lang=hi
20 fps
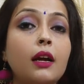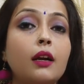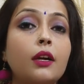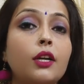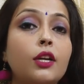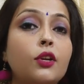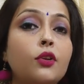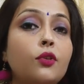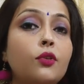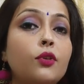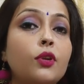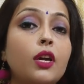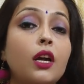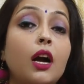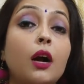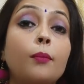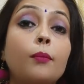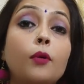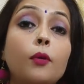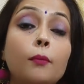कंटिन्यूटी का
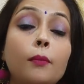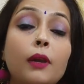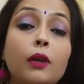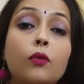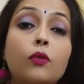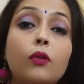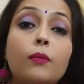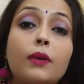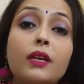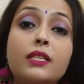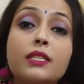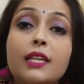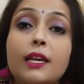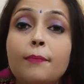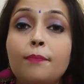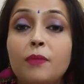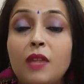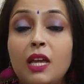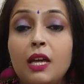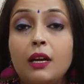आपको बिल्कुल भी
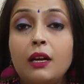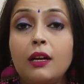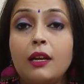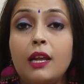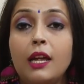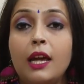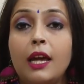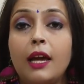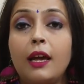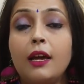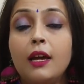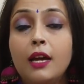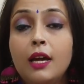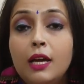स्किप नहीं करनी है